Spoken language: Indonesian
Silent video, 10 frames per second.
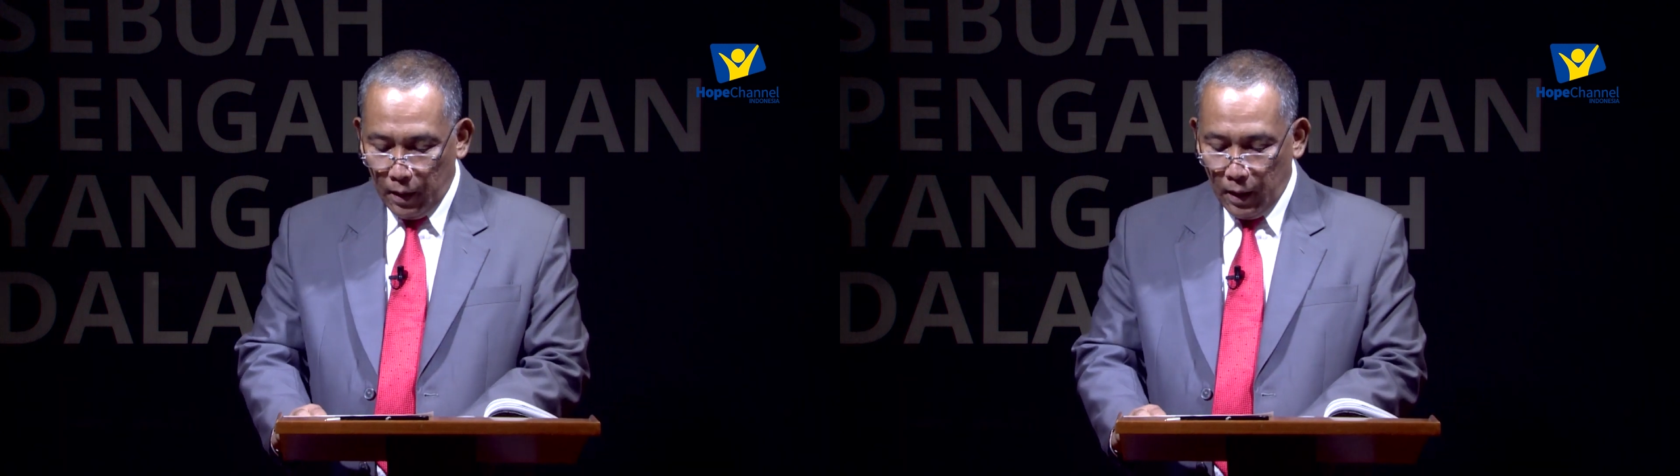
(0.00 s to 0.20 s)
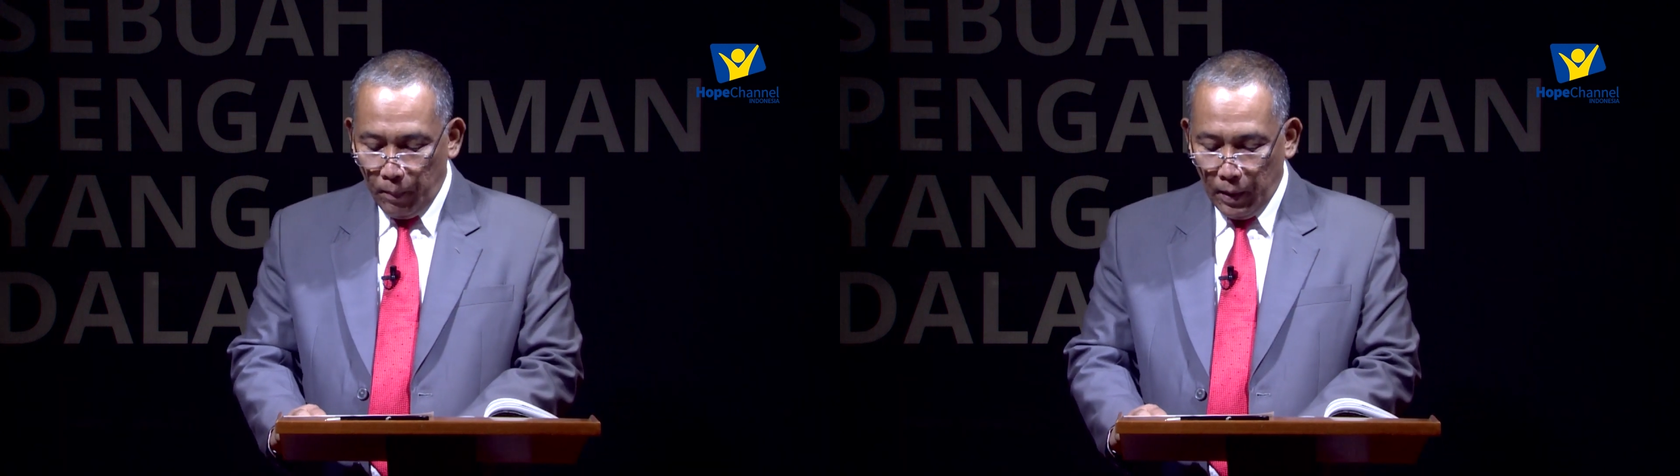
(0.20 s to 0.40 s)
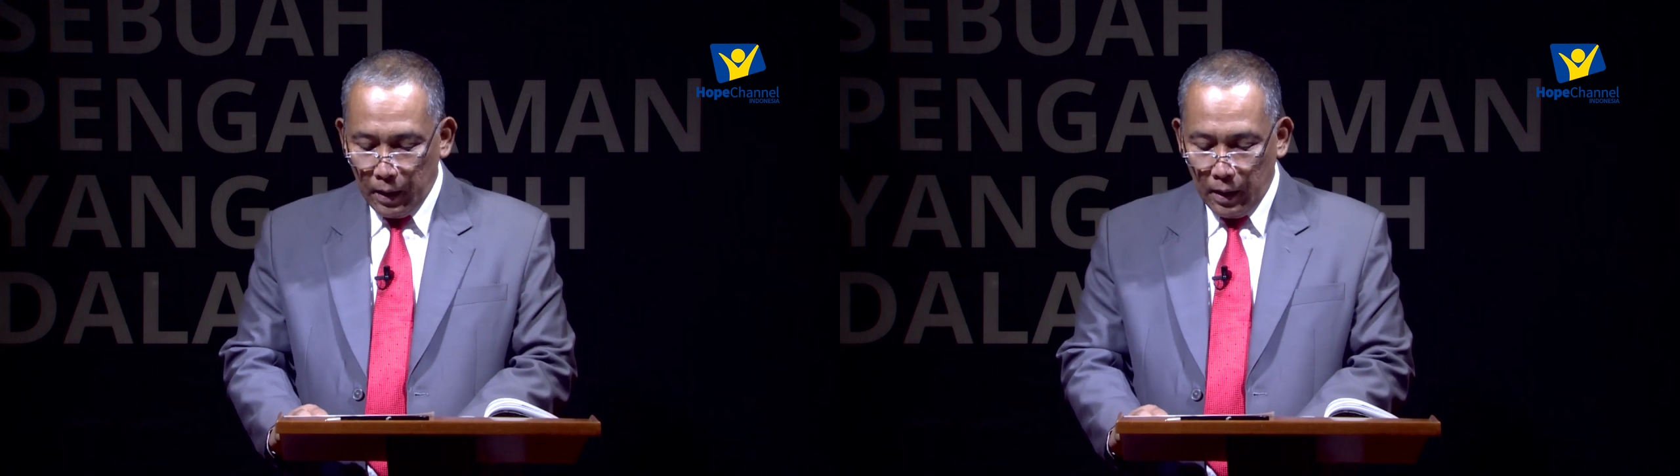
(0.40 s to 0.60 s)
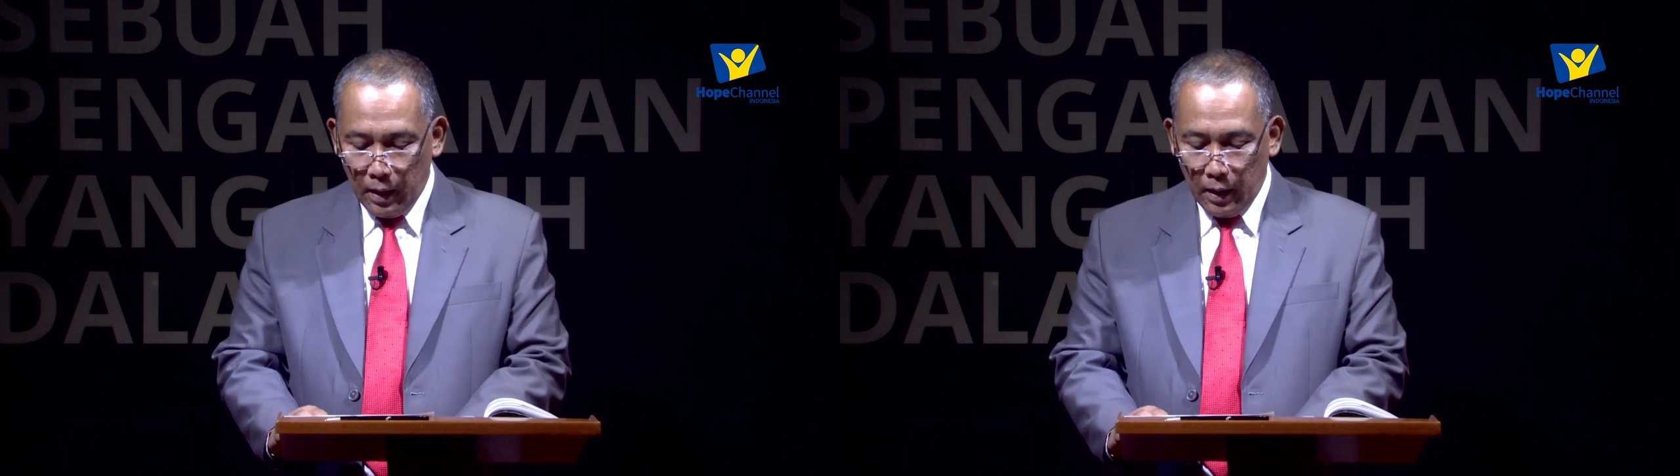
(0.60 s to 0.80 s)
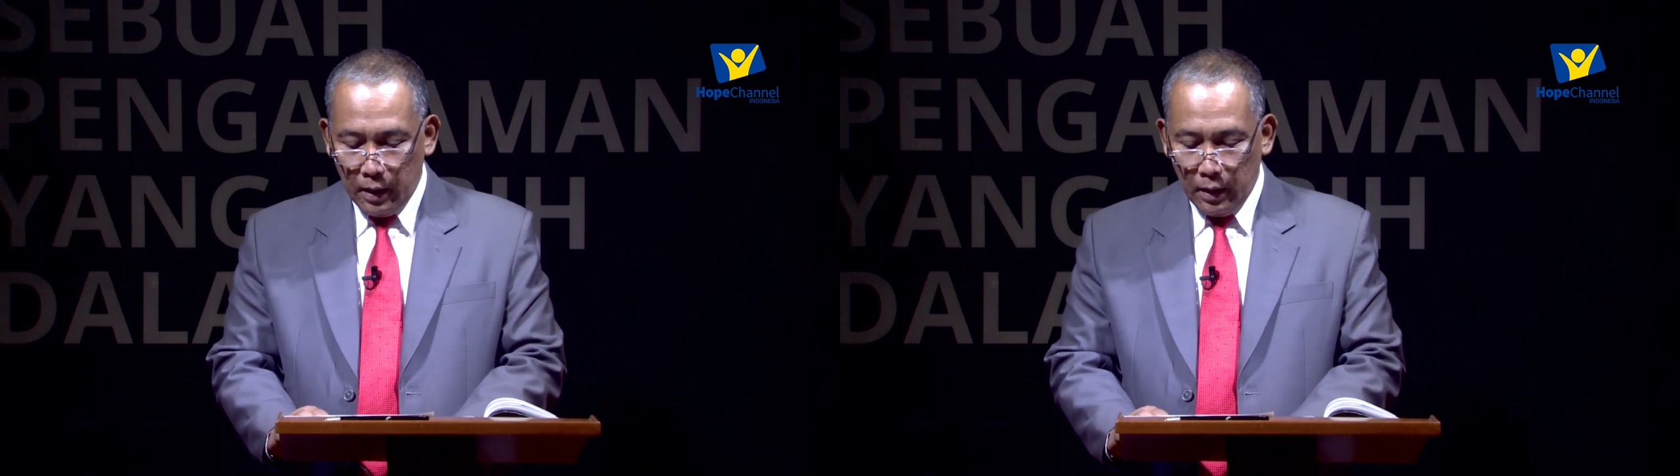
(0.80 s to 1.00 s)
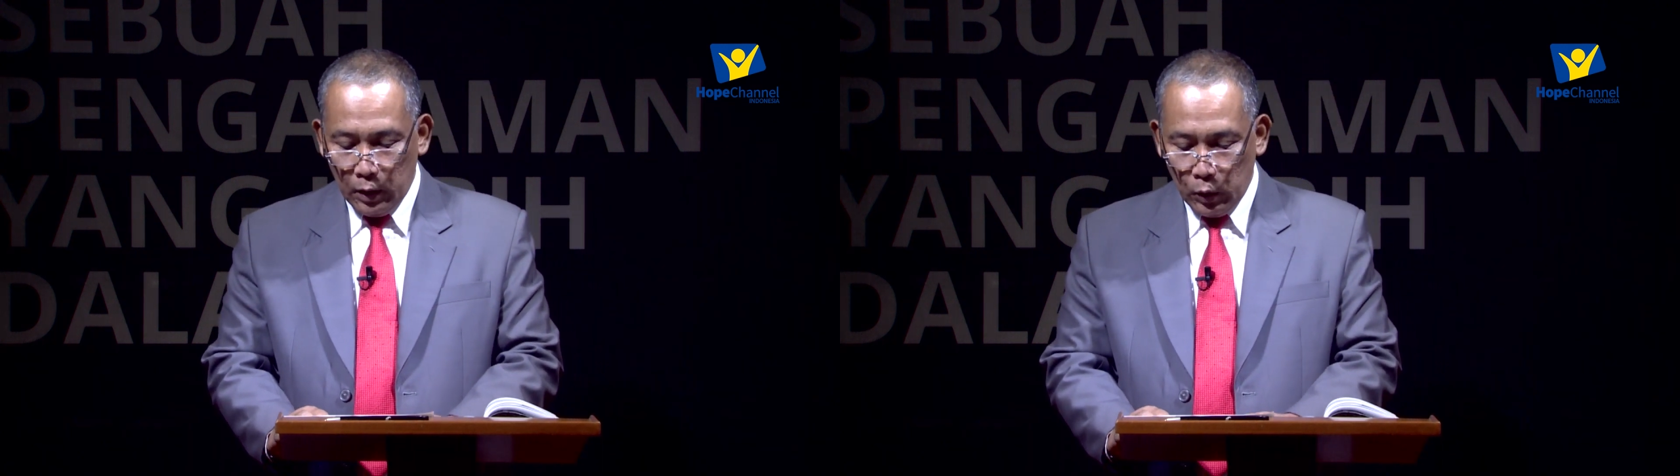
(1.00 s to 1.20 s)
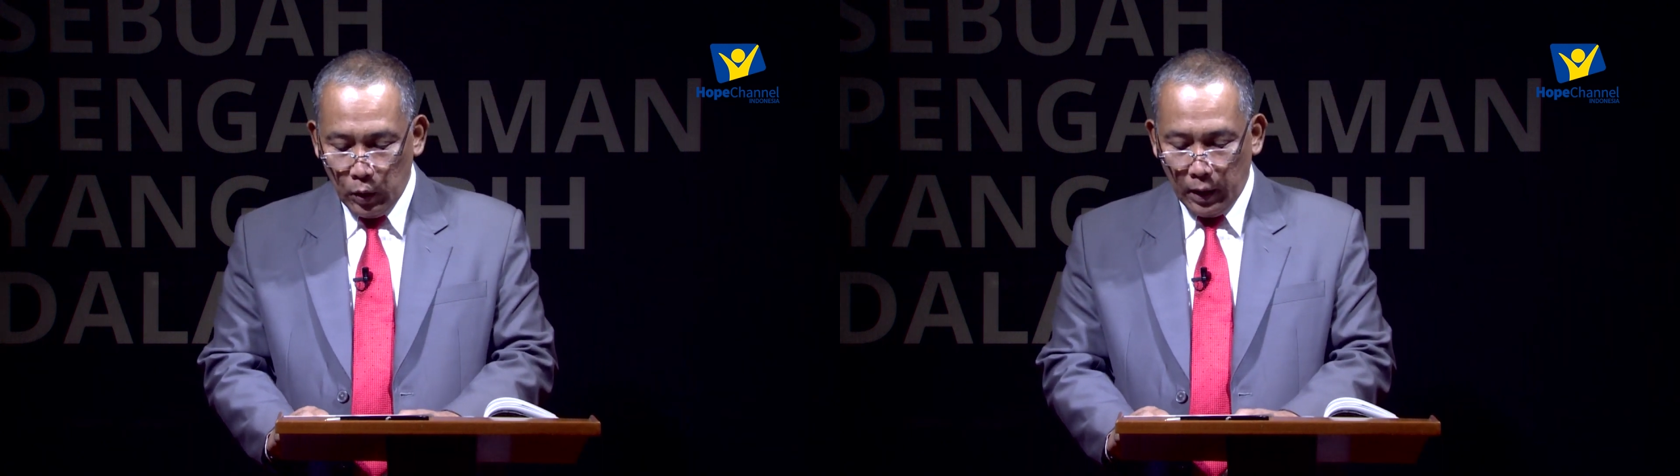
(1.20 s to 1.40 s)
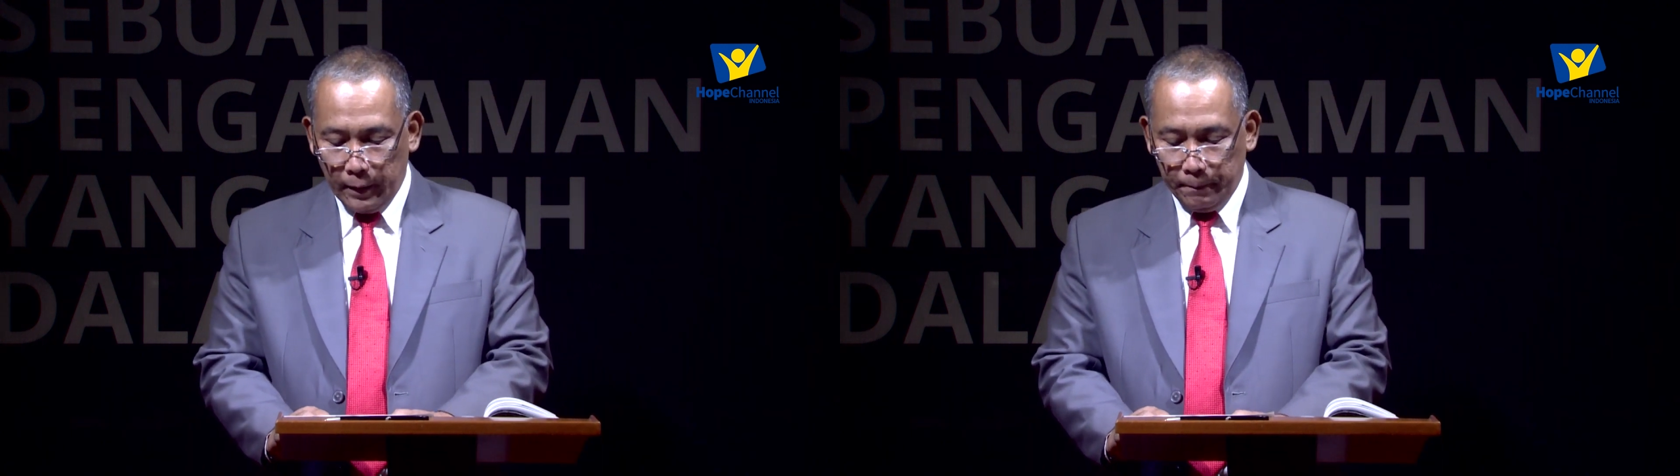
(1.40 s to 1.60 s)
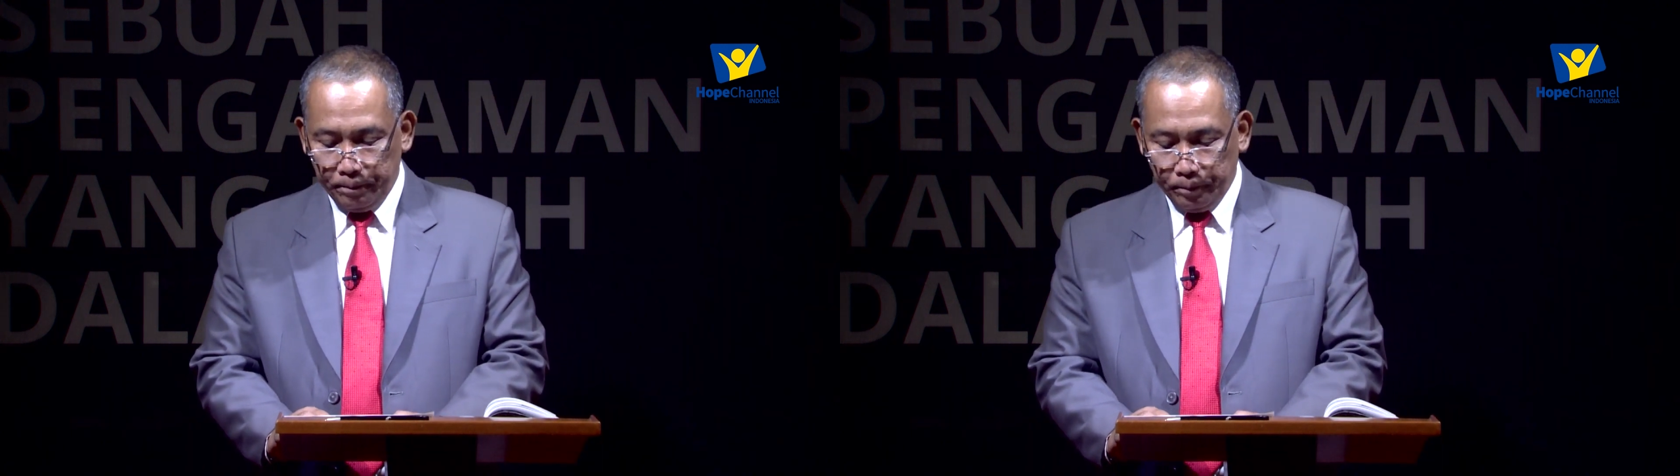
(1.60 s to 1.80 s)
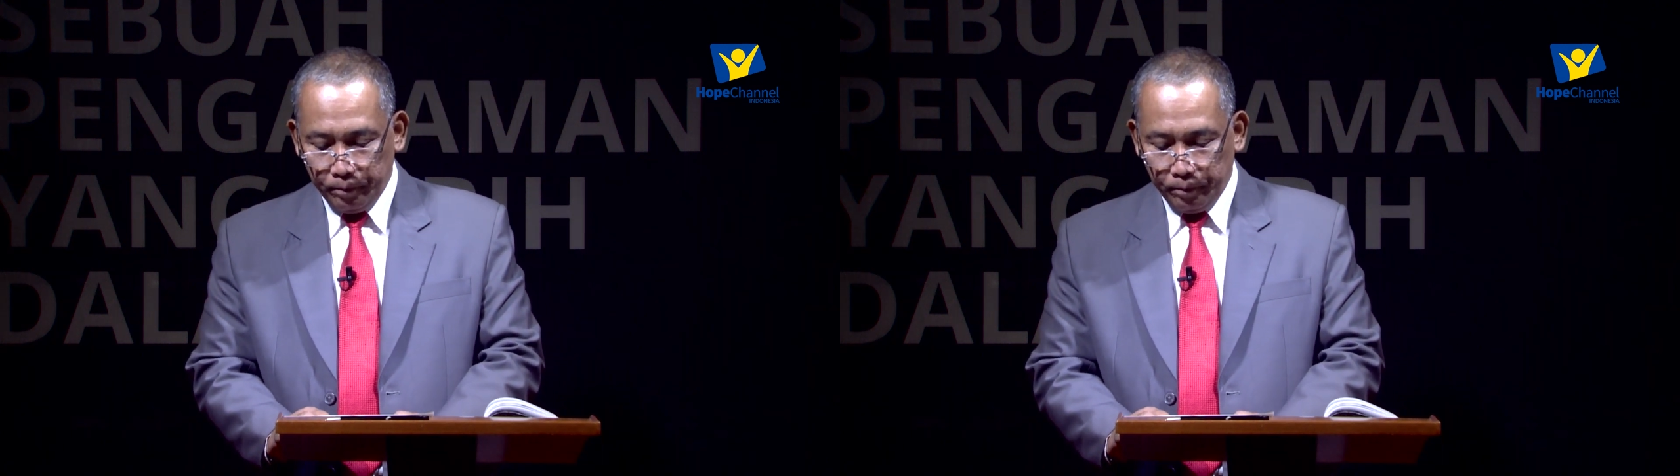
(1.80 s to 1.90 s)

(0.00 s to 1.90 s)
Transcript: kepada Tuhan.